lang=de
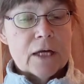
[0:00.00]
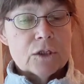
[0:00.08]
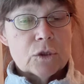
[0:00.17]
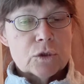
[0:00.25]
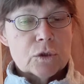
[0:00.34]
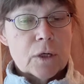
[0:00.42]

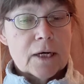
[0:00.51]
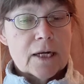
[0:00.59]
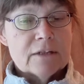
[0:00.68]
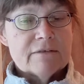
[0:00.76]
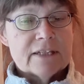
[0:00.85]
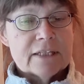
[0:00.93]
Dr.
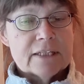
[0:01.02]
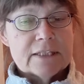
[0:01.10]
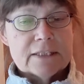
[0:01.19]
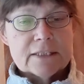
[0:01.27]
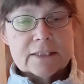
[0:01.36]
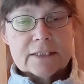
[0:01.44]
Ludwig
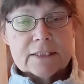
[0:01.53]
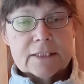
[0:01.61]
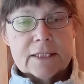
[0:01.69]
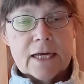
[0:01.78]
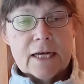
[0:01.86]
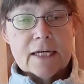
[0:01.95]
ist
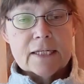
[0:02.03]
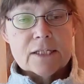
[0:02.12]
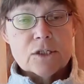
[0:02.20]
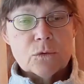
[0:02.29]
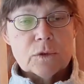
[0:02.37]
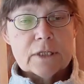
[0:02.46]

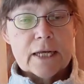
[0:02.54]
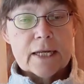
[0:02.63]
Kinderarzt und